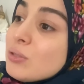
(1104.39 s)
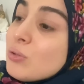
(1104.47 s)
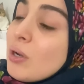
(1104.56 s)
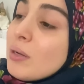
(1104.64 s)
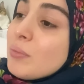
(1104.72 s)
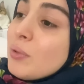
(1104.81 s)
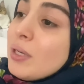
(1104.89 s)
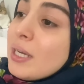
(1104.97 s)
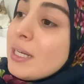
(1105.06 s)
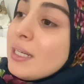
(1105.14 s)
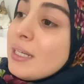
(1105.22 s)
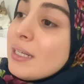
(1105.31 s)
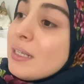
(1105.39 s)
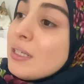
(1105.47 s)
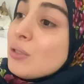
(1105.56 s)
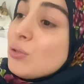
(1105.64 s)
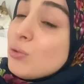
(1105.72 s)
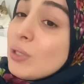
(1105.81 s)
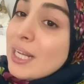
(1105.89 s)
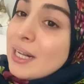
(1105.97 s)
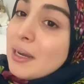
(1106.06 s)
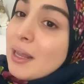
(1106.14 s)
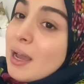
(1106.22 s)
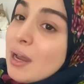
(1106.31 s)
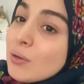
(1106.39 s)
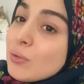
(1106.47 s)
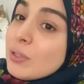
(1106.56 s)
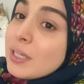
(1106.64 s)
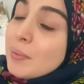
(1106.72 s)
şu an böyle hani sürekli her gün